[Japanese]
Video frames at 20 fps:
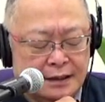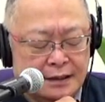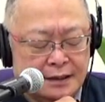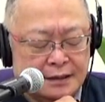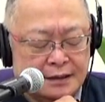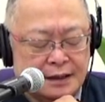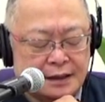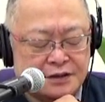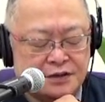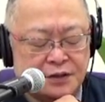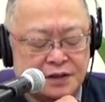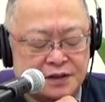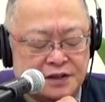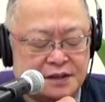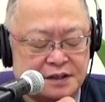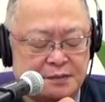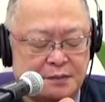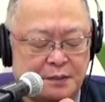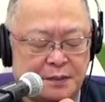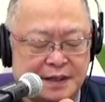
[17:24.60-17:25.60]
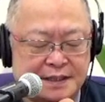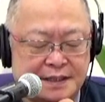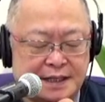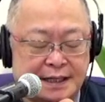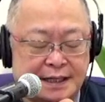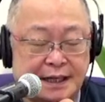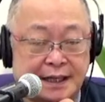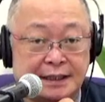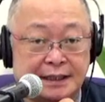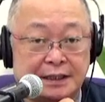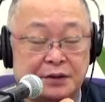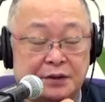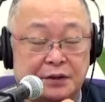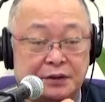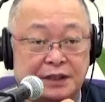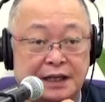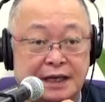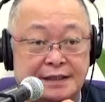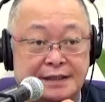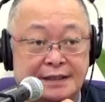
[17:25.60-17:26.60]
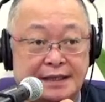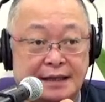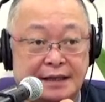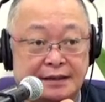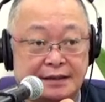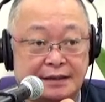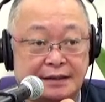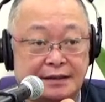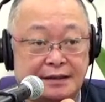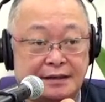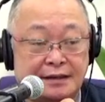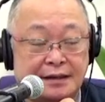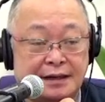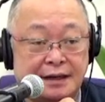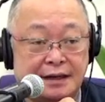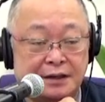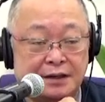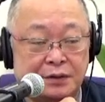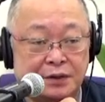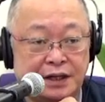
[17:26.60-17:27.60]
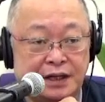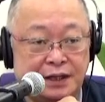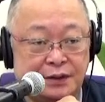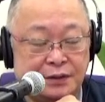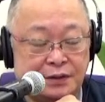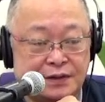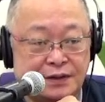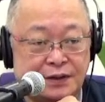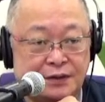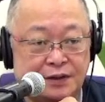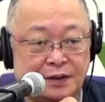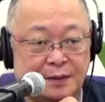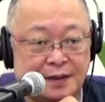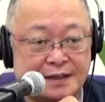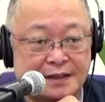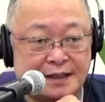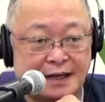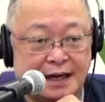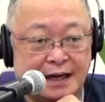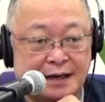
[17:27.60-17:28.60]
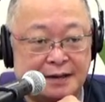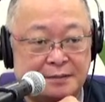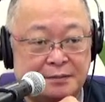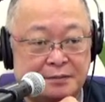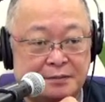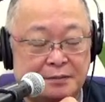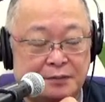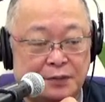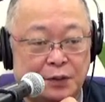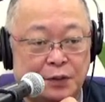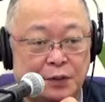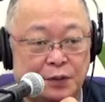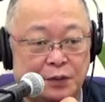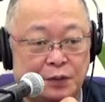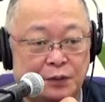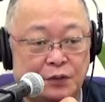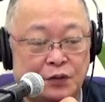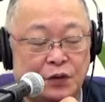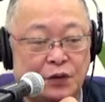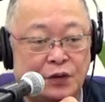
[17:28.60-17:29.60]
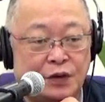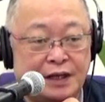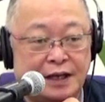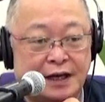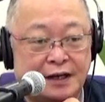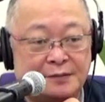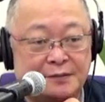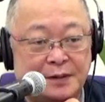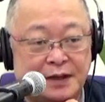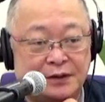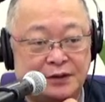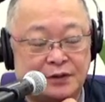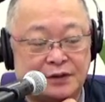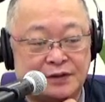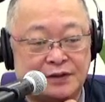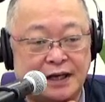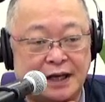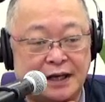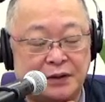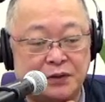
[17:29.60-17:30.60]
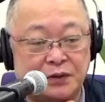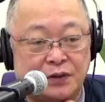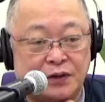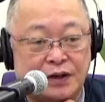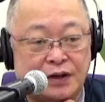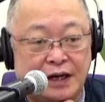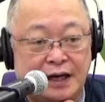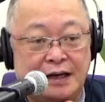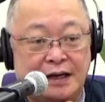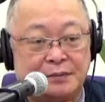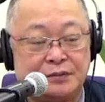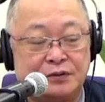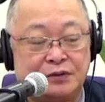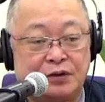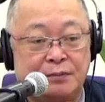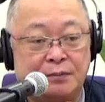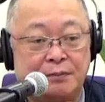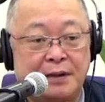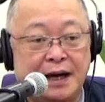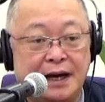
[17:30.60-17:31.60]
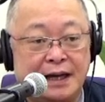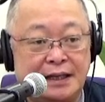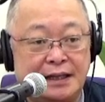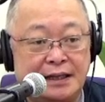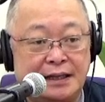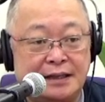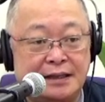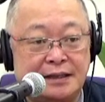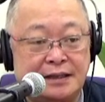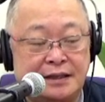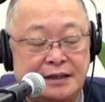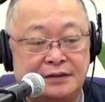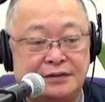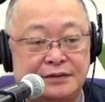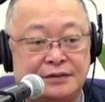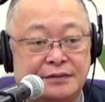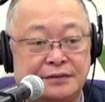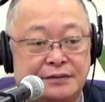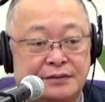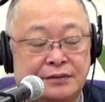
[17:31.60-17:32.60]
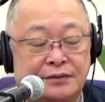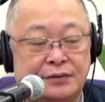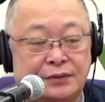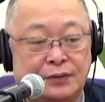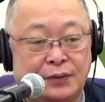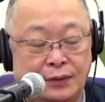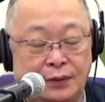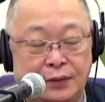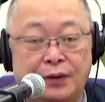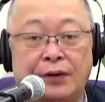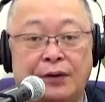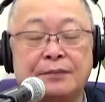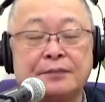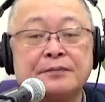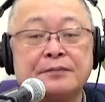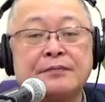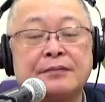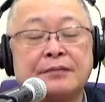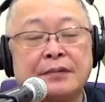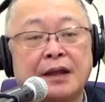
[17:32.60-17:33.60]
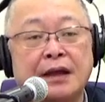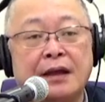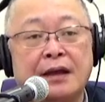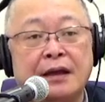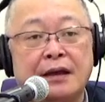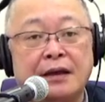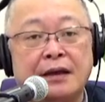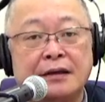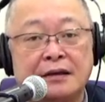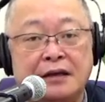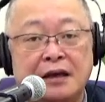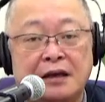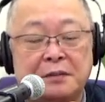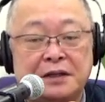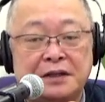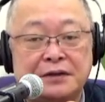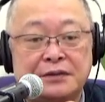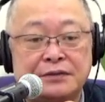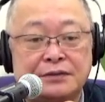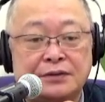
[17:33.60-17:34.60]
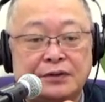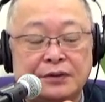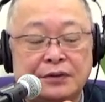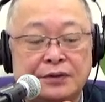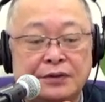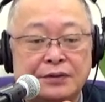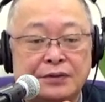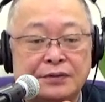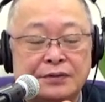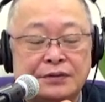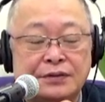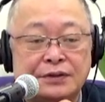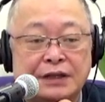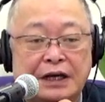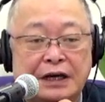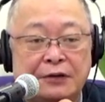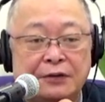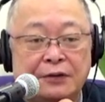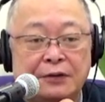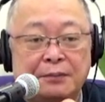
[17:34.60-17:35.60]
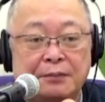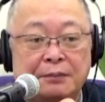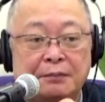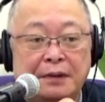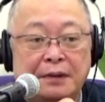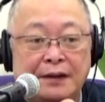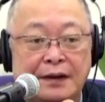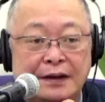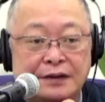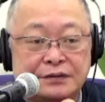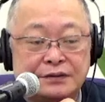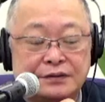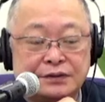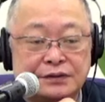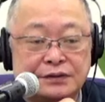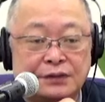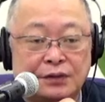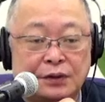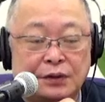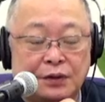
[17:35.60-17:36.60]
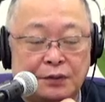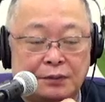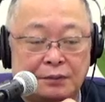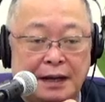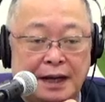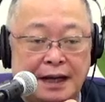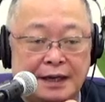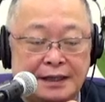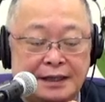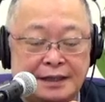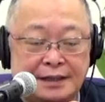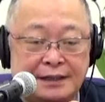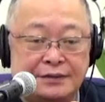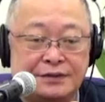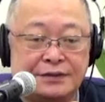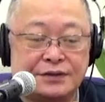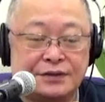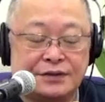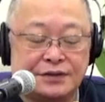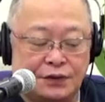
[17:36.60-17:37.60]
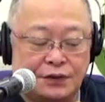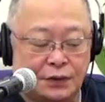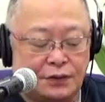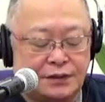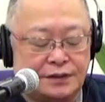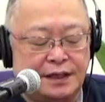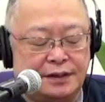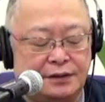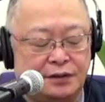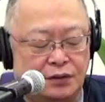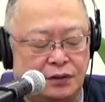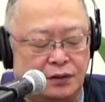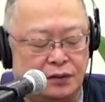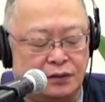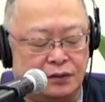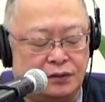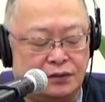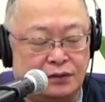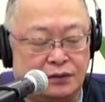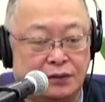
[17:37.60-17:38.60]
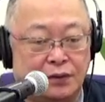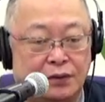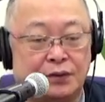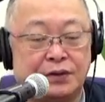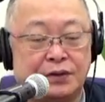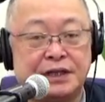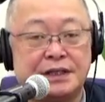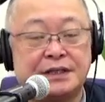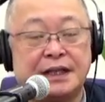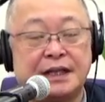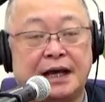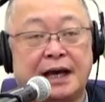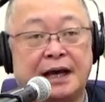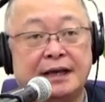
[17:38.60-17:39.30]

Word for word: 勝へ進みまして、カナダとの対戦、カナダをリードしておりました。もう残り 100m 最後のカーブを曲がりきるところ、競馬でいうと4コーナーを回る、その回りきる直前のところでした。